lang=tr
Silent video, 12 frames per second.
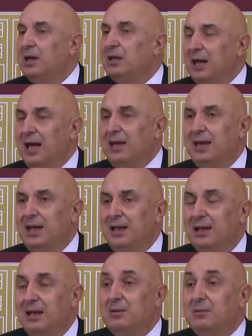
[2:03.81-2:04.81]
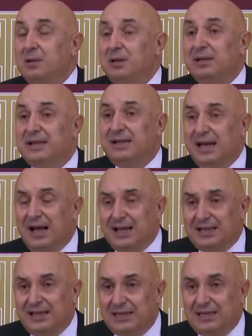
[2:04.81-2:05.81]
Yani
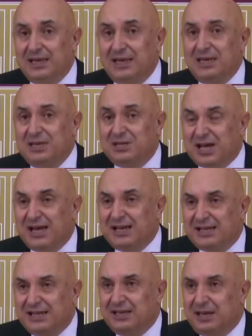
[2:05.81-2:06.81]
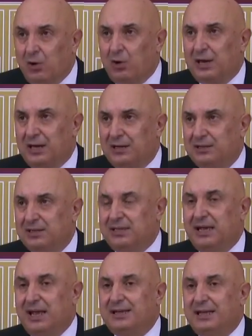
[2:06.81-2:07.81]
siyasetin içerisinde olan,
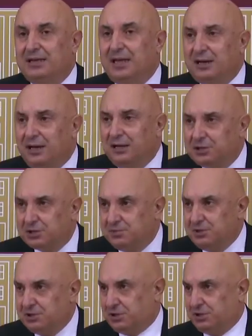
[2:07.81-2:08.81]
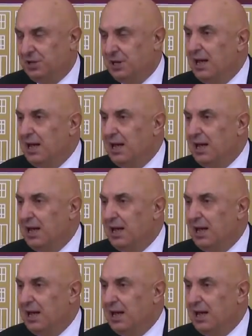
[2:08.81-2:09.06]
siyasete karışmış,